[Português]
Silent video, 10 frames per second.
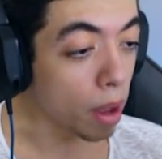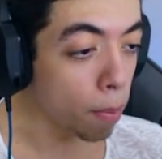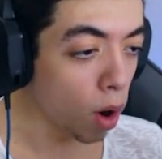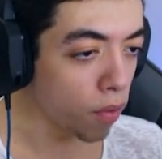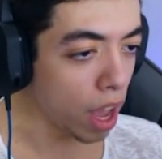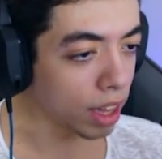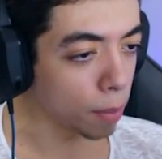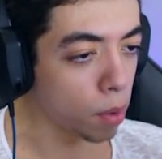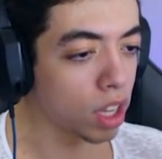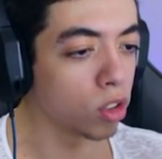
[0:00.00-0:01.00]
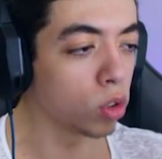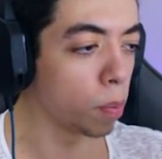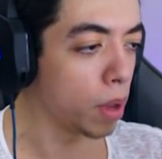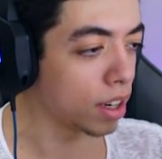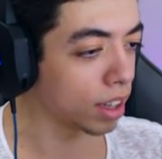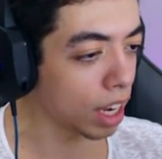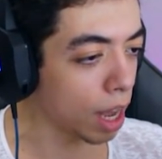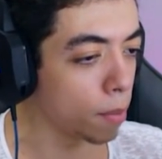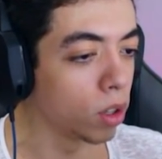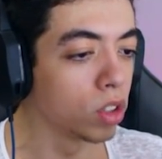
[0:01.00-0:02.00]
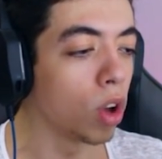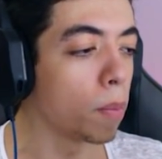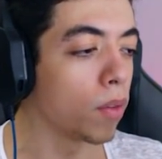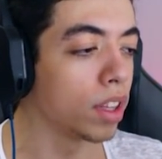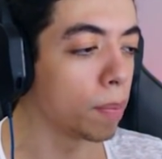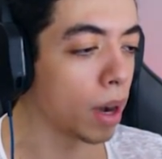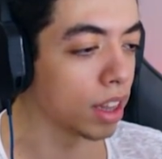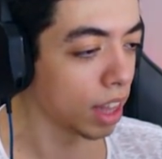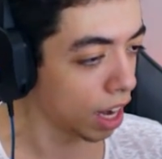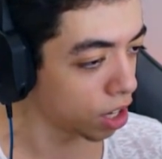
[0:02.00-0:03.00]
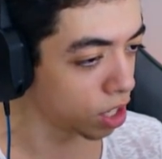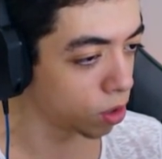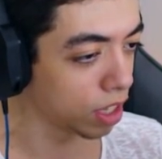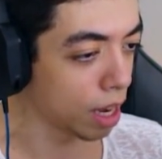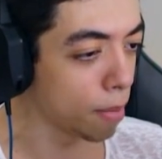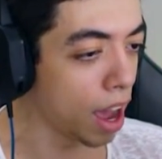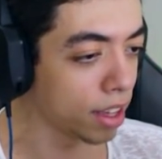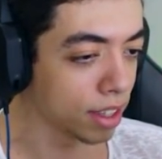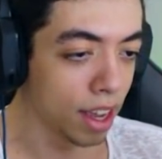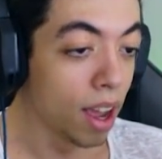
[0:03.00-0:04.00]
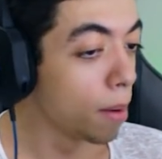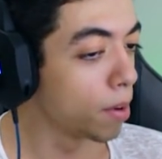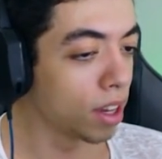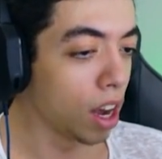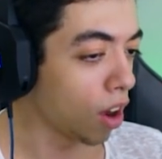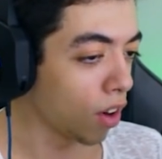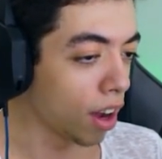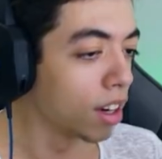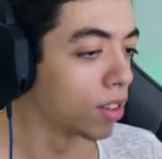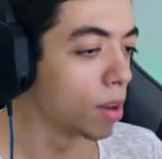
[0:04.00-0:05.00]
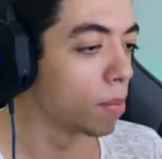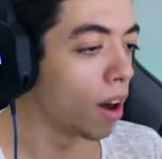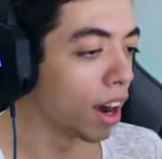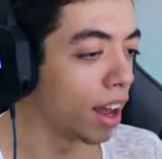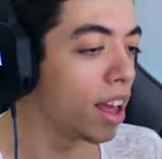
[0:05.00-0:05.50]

Aproveita, porque Zootopia já tá acabando, então aproveita para interagir com os animais, porque logo logo eles vão embora.